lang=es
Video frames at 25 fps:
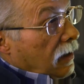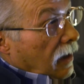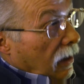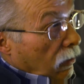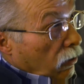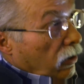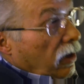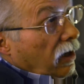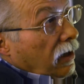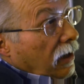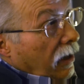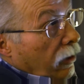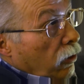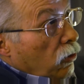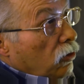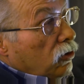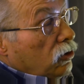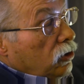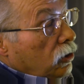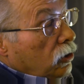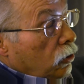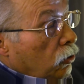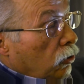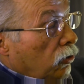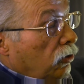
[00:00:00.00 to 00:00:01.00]
Ahora, claro,
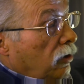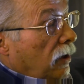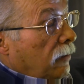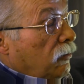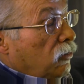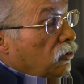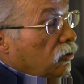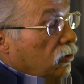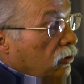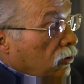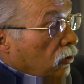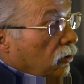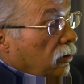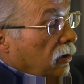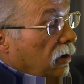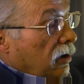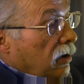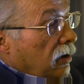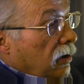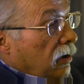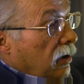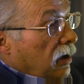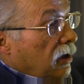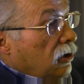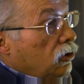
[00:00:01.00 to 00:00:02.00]
nos encontramos
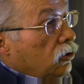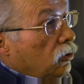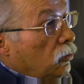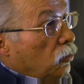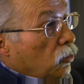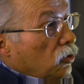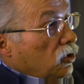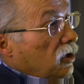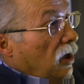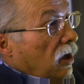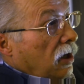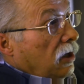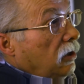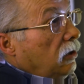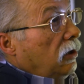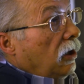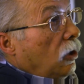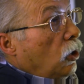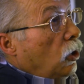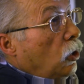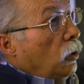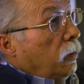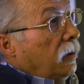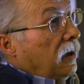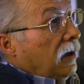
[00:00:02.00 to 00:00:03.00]
con eso, mucha gente
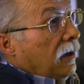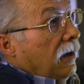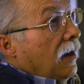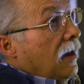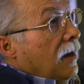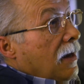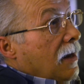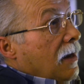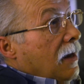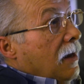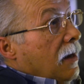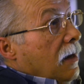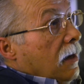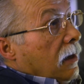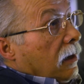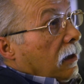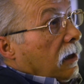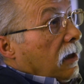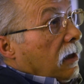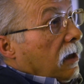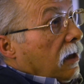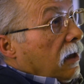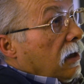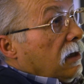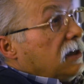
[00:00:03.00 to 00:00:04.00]
joven
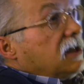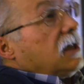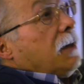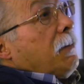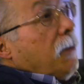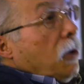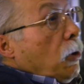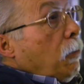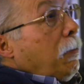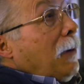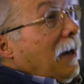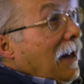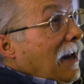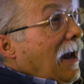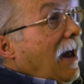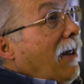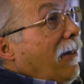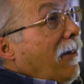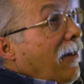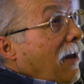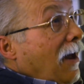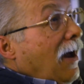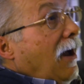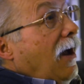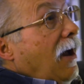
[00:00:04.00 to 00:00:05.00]
que se ve
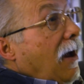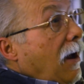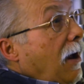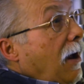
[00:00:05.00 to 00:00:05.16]
obligada